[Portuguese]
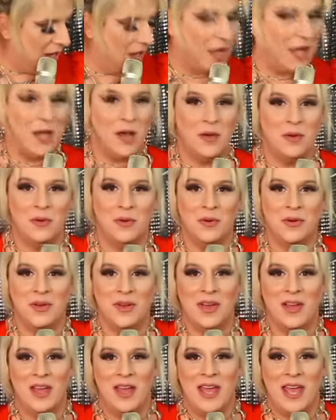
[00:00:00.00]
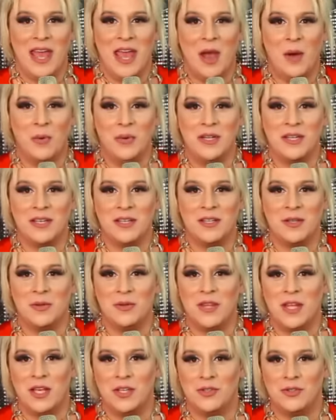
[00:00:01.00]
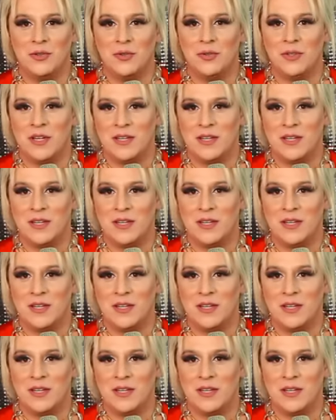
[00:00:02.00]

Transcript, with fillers: É, o, é a única que eu deixo